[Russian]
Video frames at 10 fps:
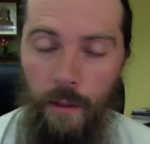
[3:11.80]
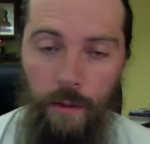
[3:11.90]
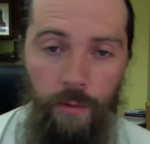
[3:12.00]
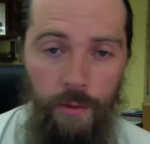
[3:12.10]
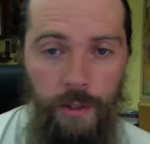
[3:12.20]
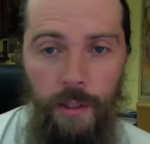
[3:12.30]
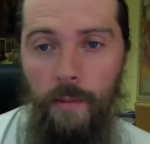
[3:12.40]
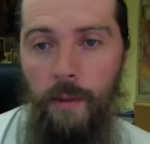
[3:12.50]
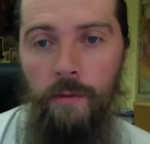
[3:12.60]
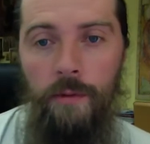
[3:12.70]
То же
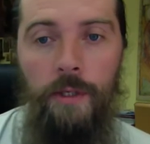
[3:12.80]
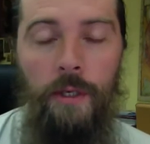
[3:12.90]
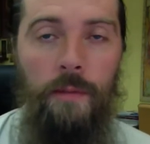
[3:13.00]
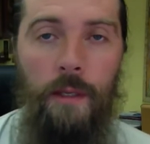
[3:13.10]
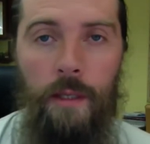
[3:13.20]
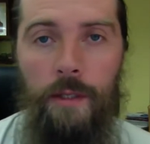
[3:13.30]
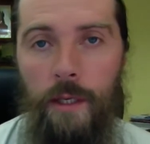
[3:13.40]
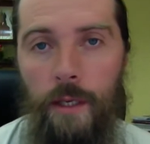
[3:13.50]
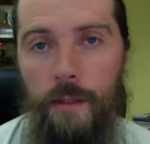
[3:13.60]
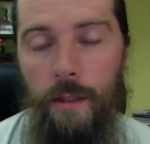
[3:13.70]
самое, оно ничем не
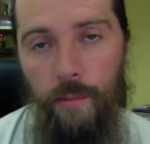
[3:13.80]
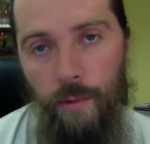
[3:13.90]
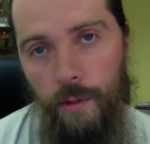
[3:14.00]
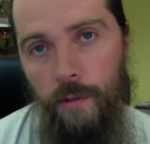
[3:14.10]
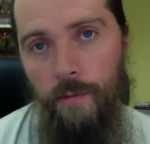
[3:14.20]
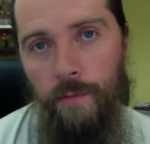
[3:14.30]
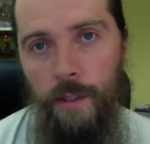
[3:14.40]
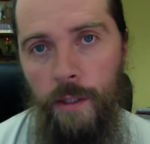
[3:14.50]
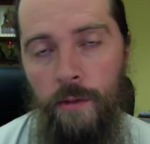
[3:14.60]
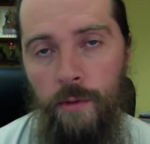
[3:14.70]
отличается. Это просто вот
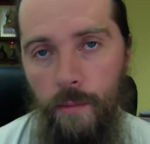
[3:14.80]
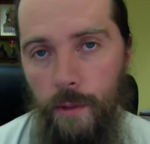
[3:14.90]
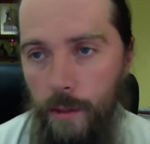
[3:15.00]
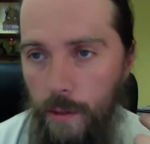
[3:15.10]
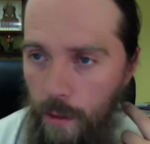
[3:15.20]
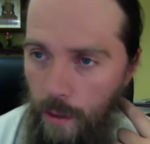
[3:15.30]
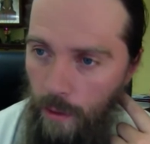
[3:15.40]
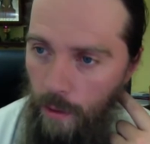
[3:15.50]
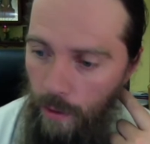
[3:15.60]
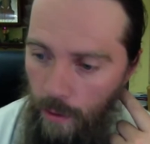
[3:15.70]
ваша особенность
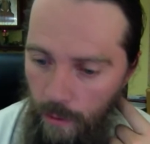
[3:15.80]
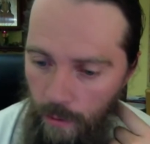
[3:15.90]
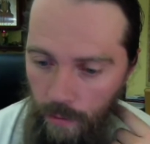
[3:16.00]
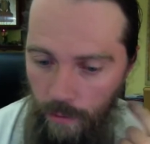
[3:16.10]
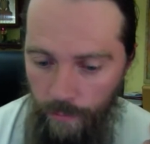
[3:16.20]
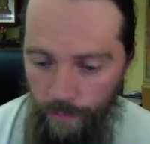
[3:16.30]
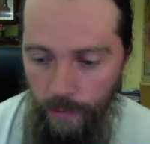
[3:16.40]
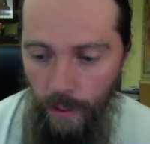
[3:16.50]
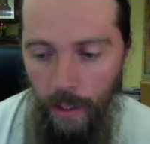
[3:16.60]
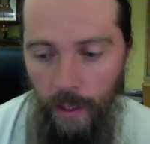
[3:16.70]
э,
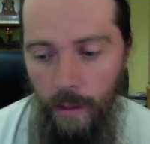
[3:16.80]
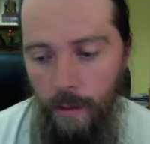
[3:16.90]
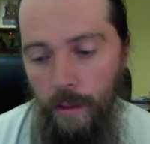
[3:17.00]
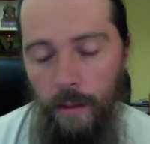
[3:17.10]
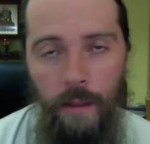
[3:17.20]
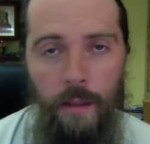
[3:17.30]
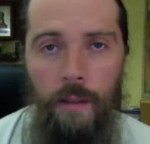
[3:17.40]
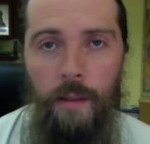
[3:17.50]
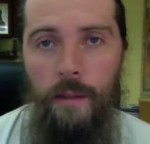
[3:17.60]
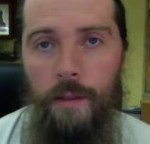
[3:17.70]
какая-то.
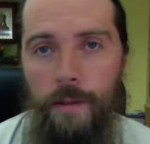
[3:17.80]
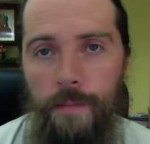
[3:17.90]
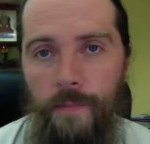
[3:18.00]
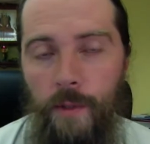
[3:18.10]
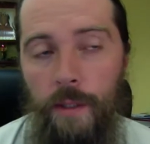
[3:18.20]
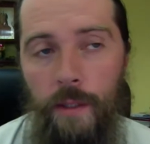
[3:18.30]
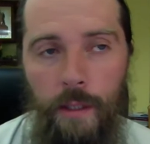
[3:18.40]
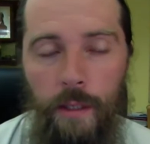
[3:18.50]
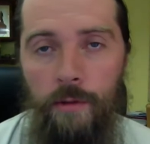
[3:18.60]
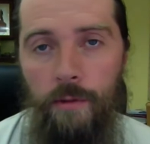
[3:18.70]
Это не
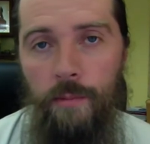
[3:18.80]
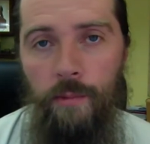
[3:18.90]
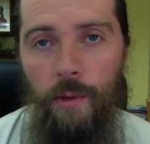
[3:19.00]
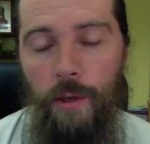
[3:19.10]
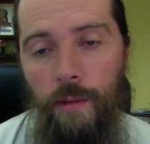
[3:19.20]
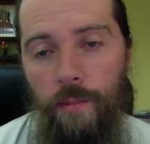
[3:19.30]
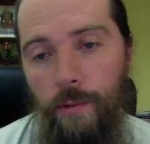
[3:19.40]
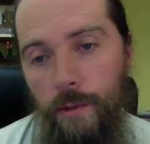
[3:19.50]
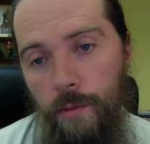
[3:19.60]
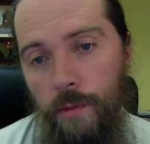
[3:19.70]
хорошо и не плохо, это
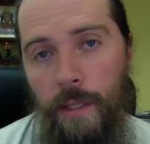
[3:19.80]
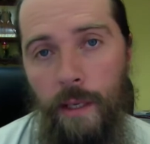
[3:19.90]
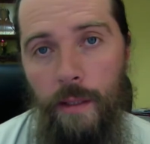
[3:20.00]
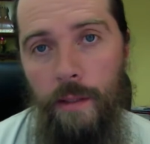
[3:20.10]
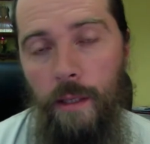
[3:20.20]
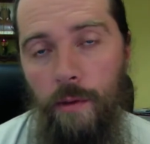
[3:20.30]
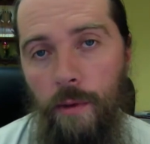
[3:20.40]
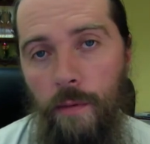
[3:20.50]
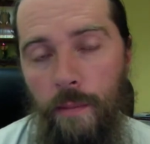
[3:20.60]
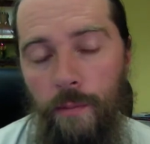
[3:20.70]
просто вот данность, с
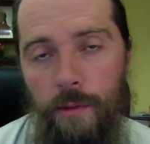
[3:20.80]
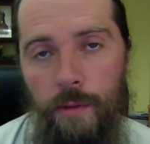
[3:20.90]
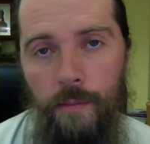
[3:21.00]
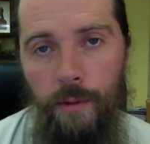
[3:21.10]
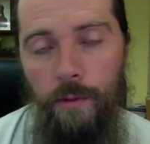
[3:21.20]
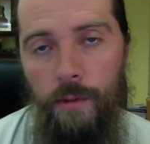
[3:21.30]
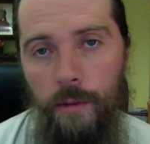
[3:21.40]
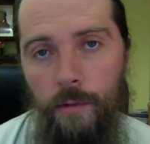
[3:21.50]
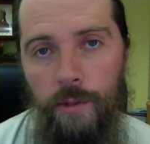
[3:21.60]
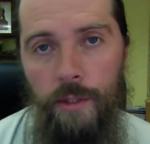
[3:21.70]
которой вам просто придется
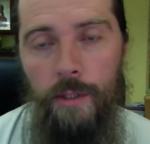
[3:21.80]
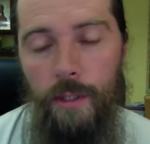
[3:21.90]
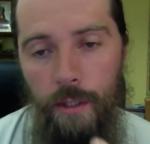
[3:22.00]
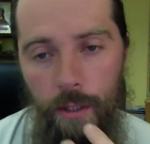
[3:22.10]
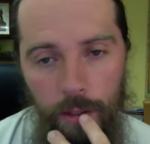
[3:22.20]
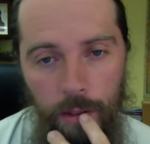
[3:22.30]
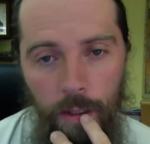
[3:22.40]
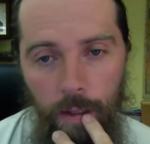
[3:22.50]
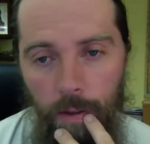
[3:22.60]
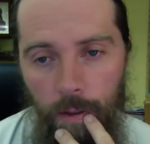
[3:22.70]
научиться жить.
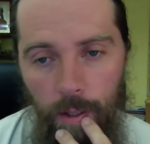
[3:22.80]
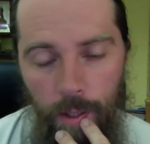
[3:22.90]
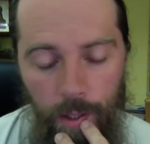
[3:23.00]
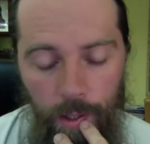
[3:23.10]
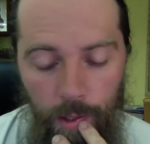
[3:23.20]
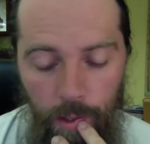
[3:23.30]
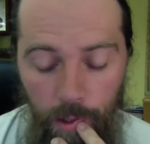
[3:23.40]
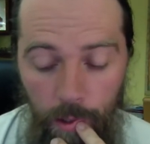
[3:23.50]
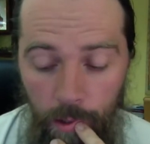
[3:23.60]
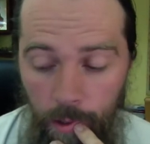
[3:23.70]

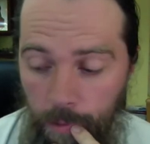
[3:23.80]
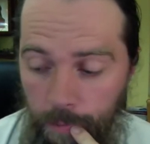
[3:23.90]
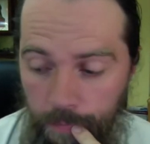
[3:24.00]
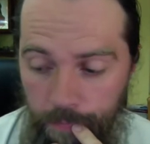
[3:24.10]
Э,